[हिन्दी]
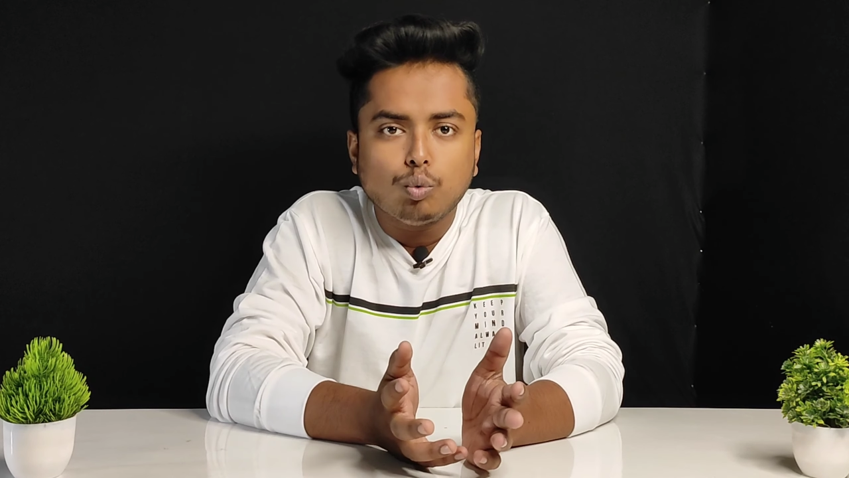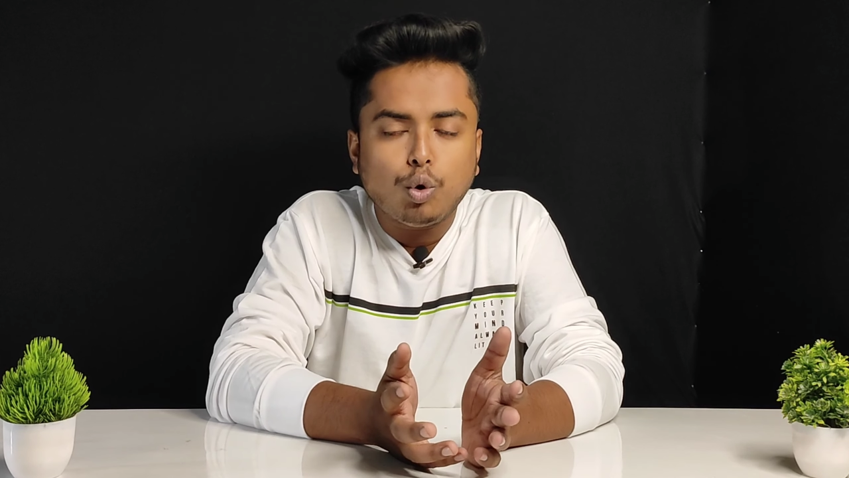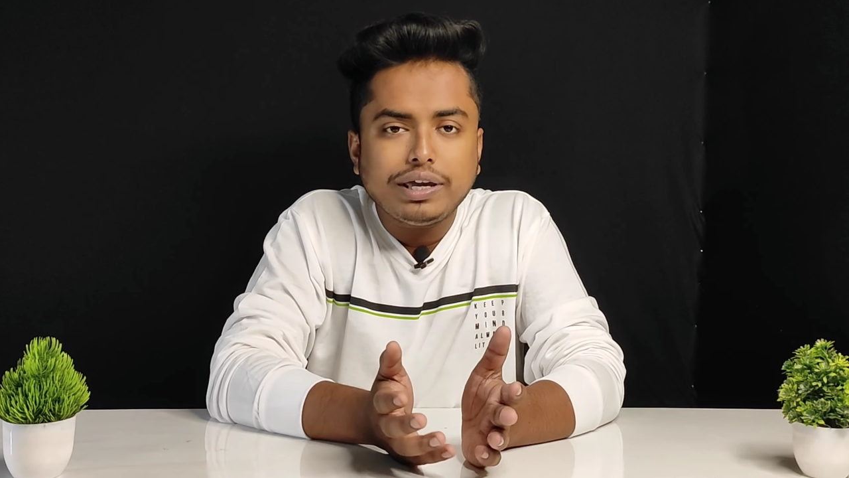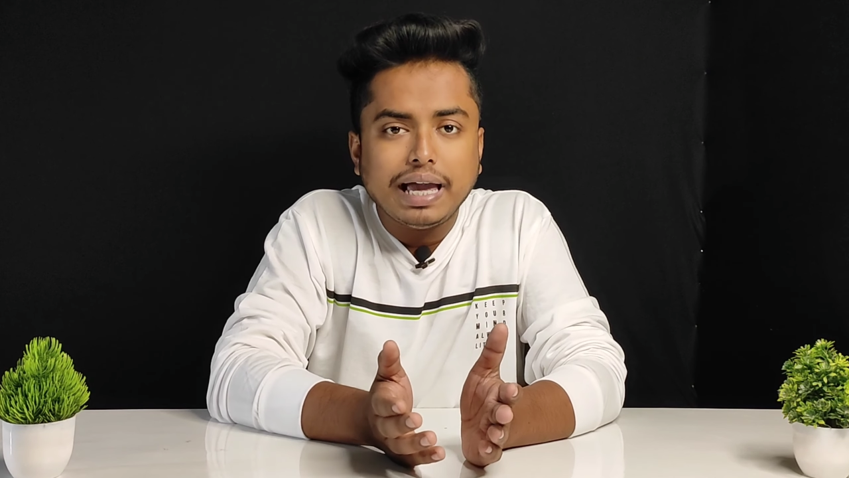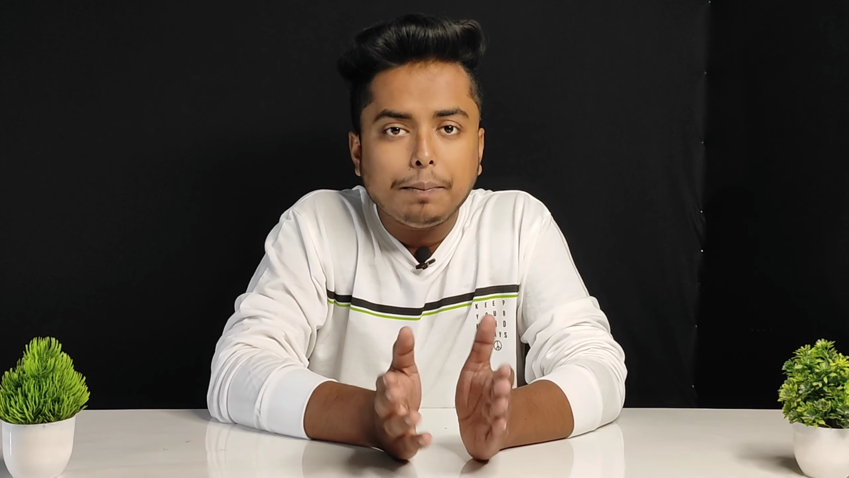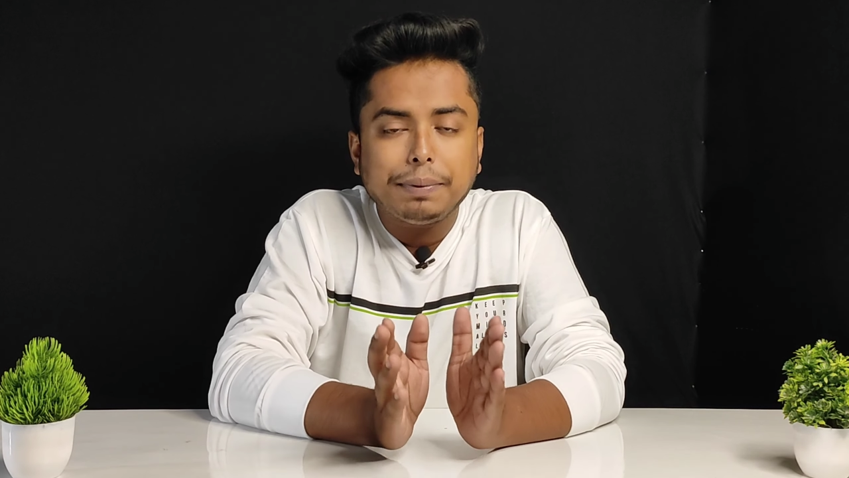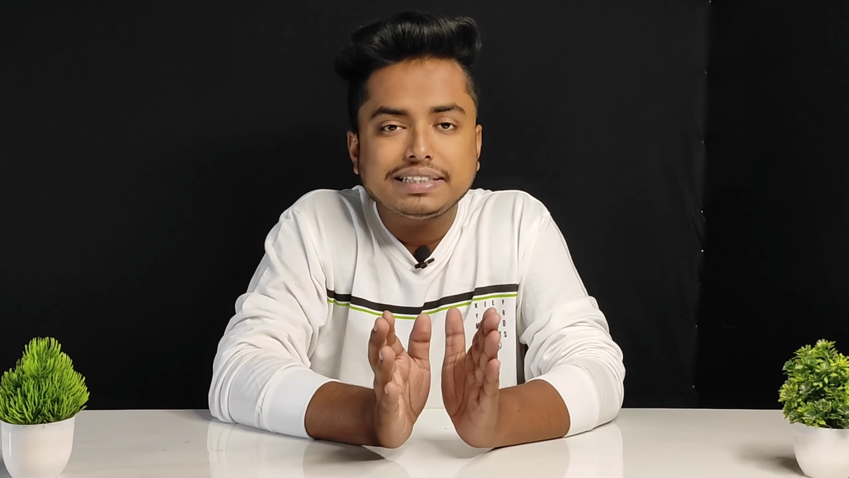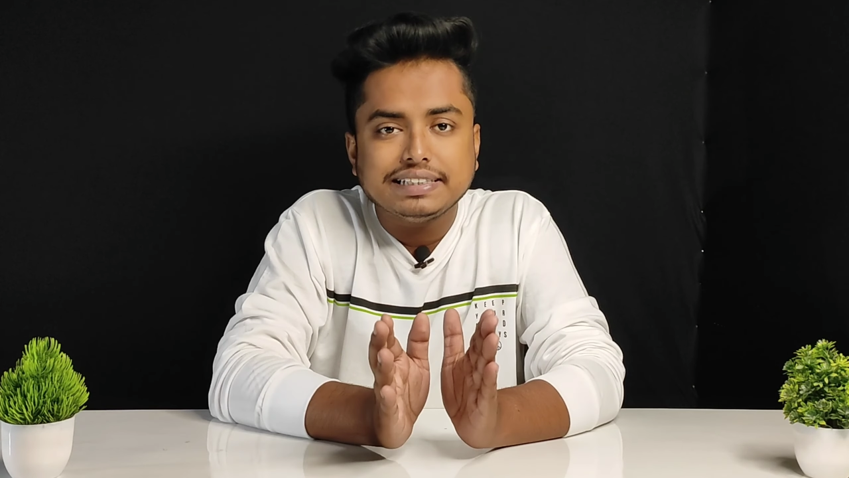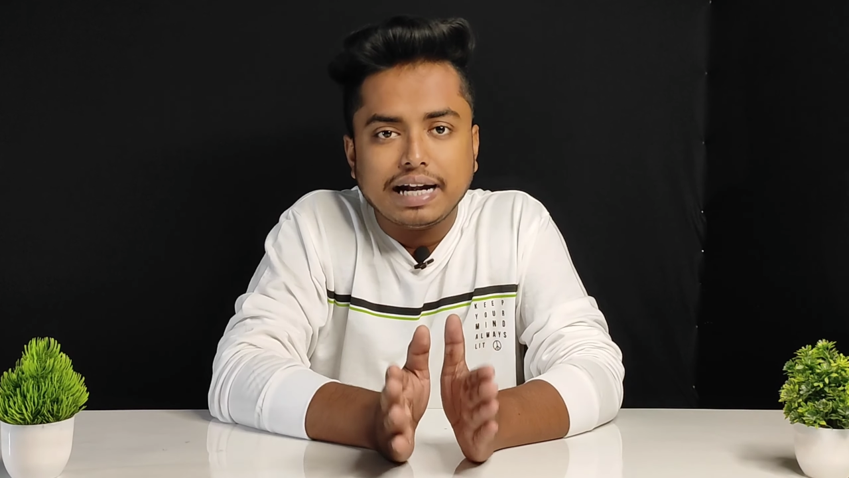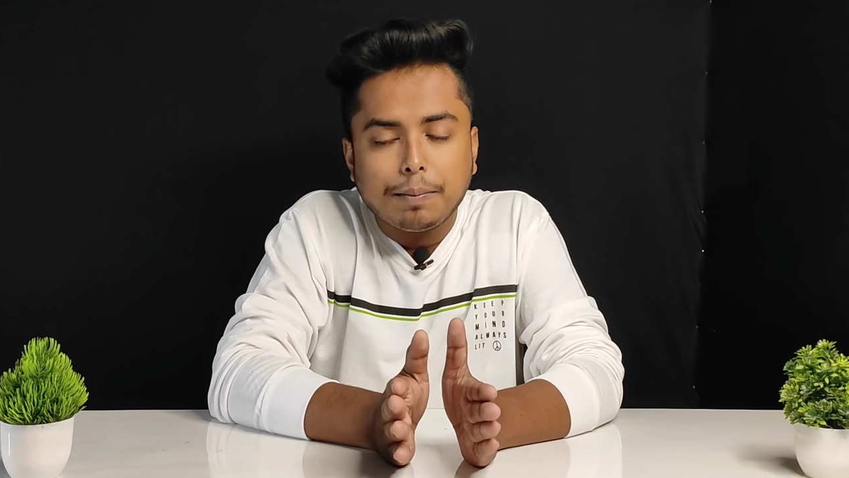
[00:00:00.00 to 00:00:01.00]
वो यहाँ
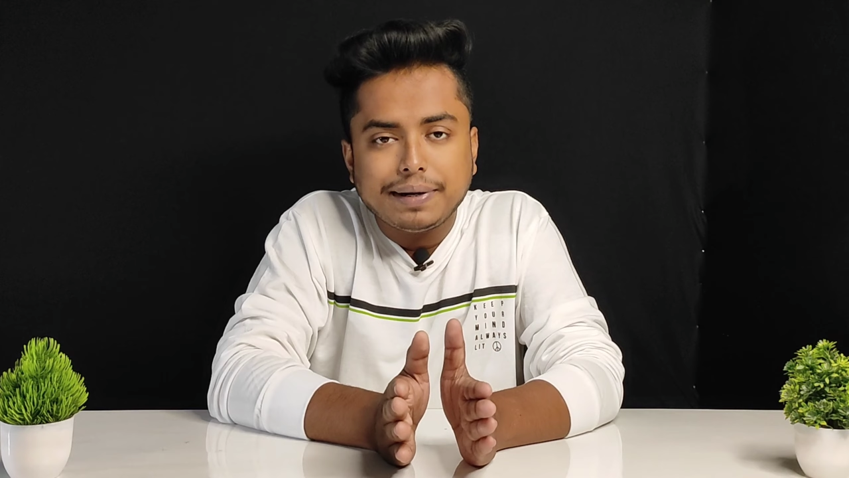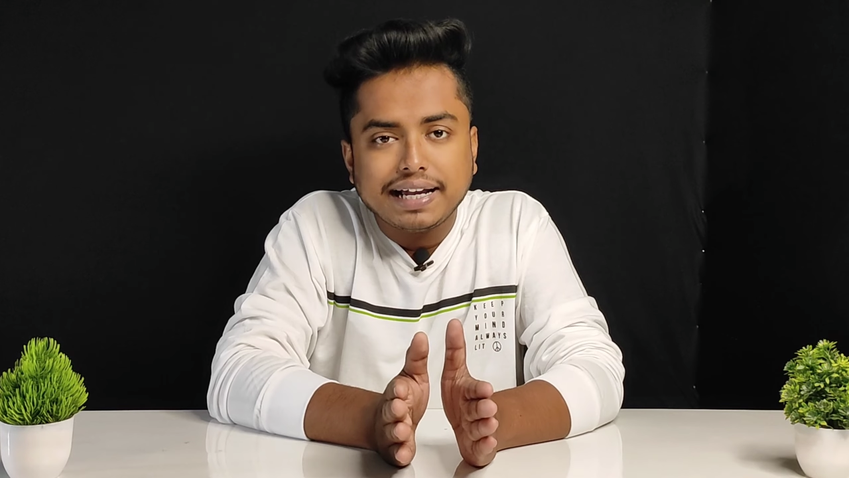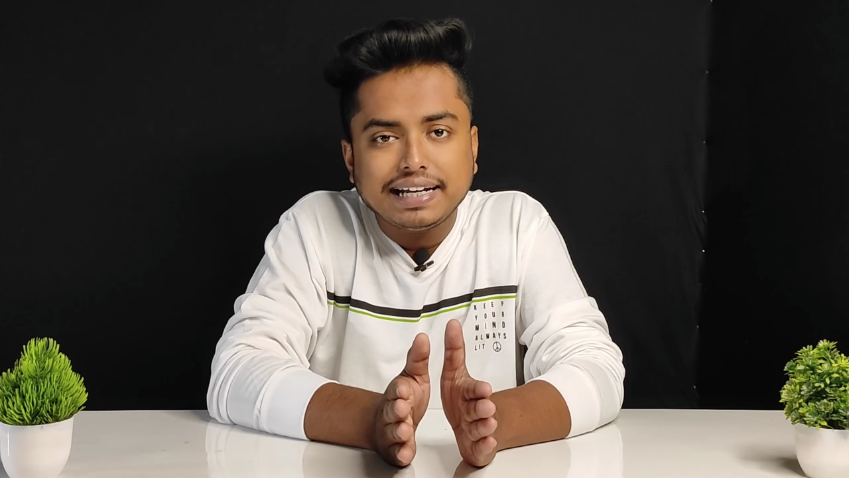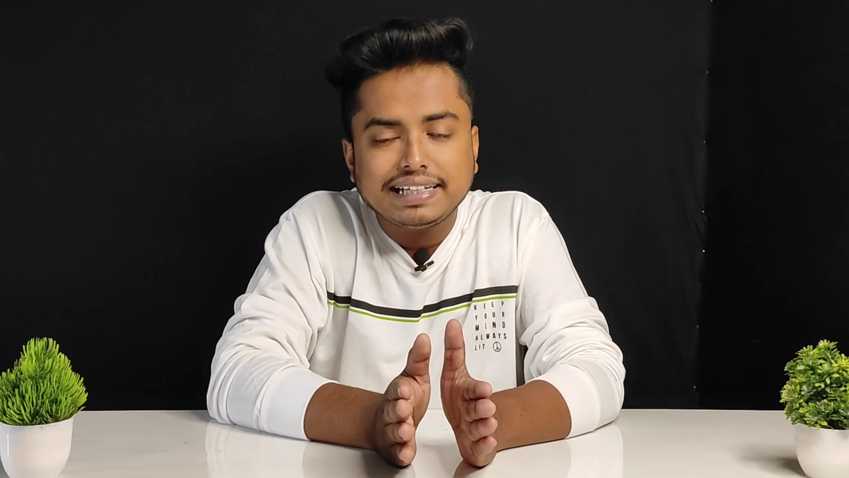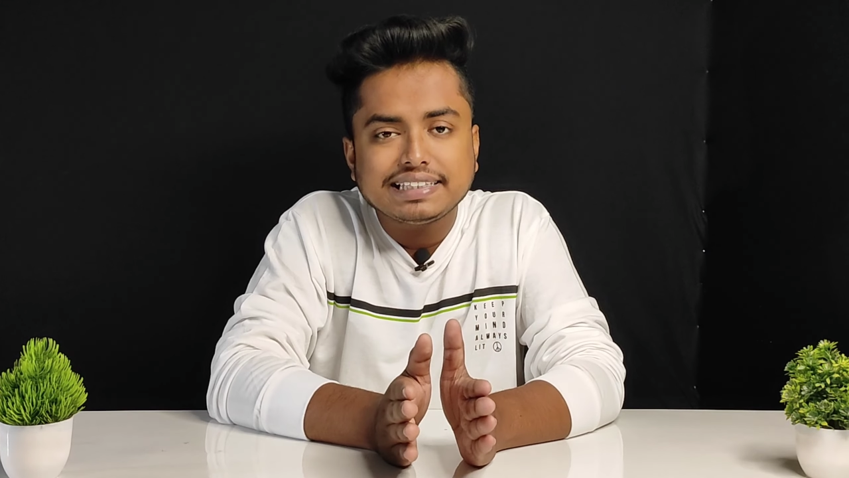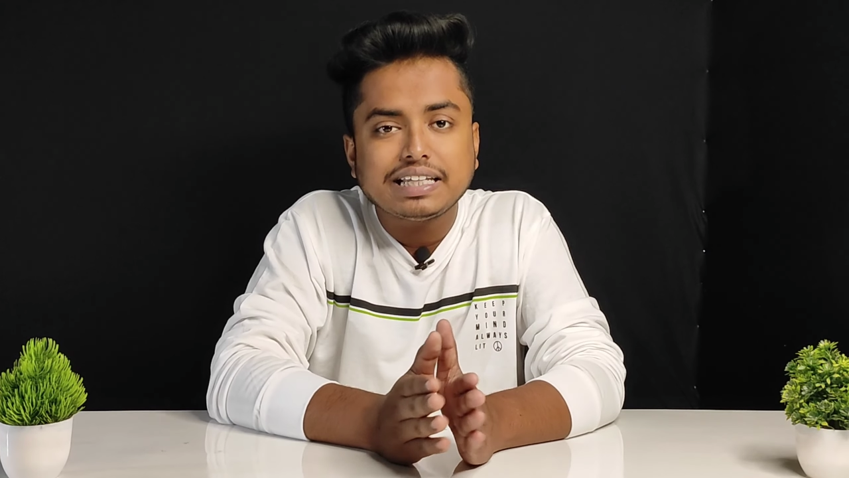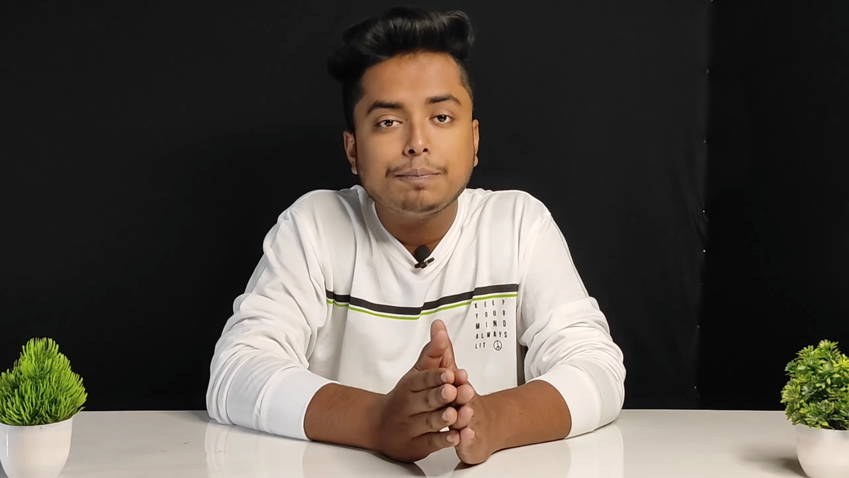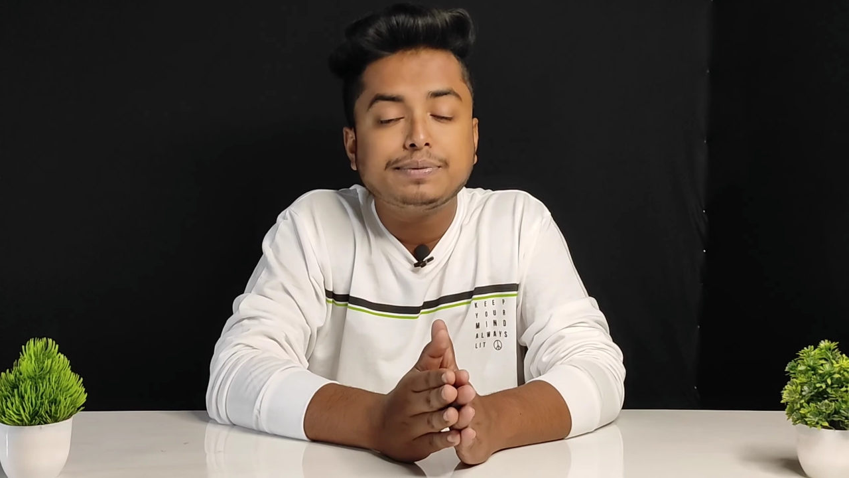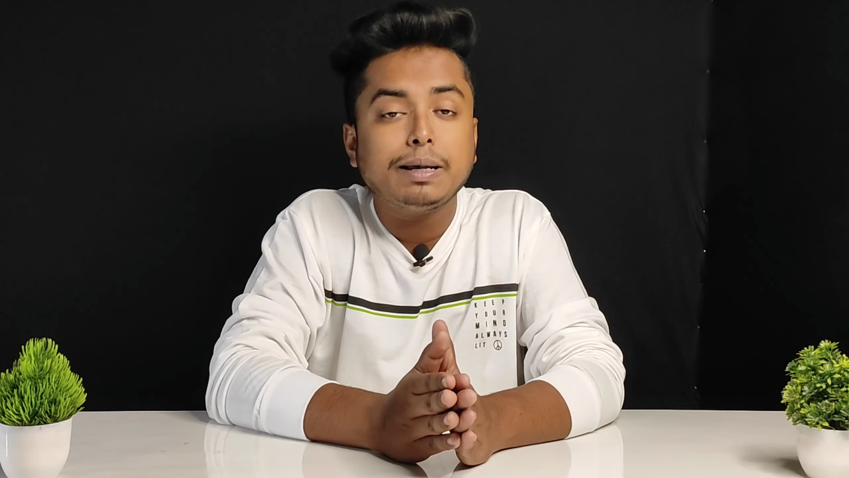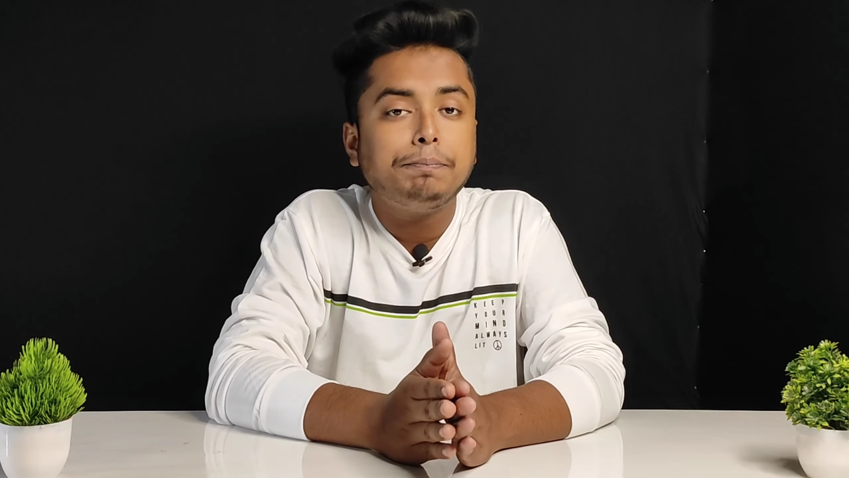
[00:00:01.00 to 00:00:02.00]
पर स्नैपड्रैगन का
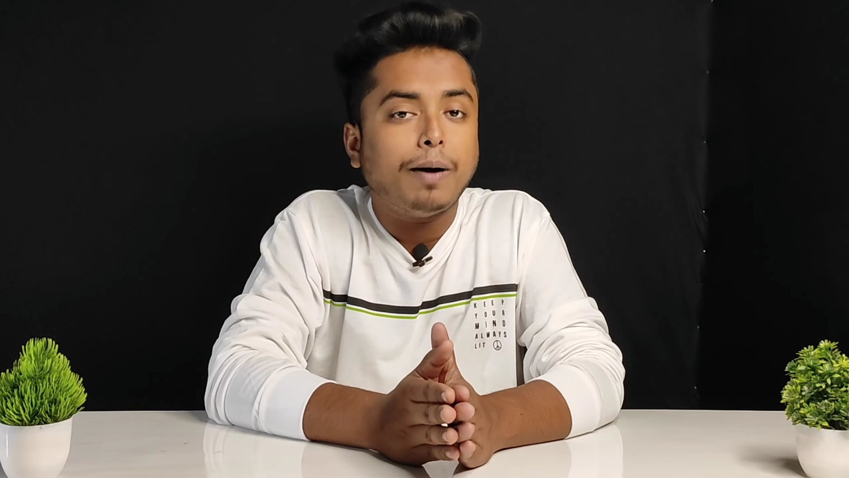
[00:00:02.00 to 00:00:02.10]
सबसे